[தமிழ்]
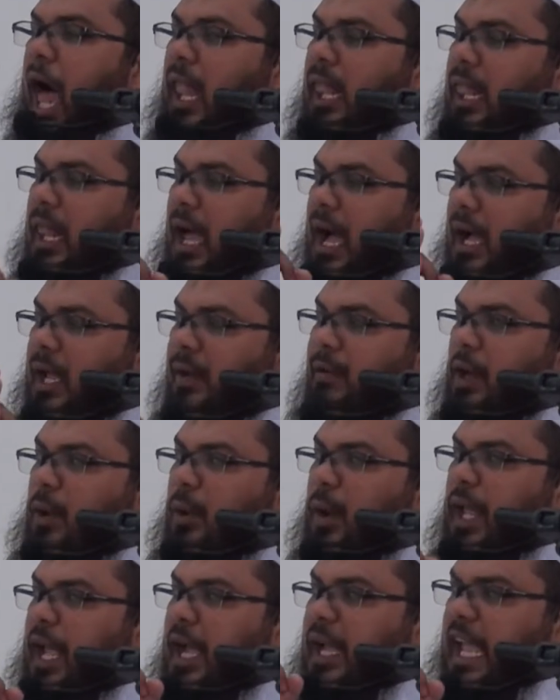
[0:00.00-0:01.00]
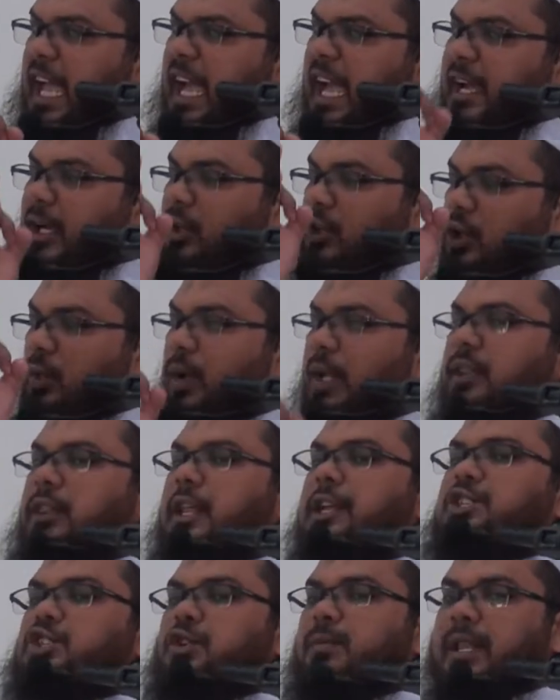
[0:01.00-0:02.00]
அல்லாஹுவினுடைய
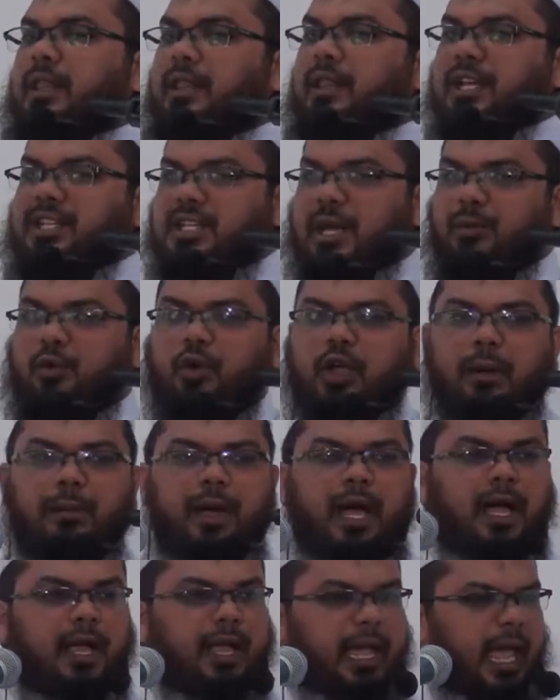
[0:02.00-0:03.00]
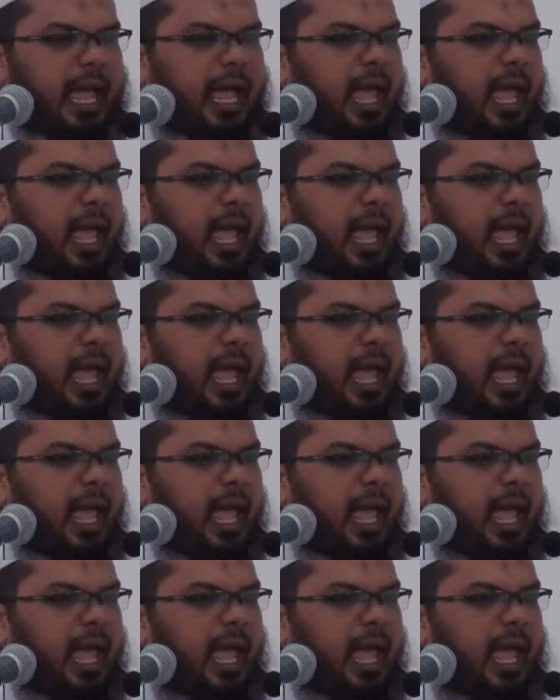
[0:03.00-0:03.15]
ஏகத்துவத்தை சுமந்த சமூகமாக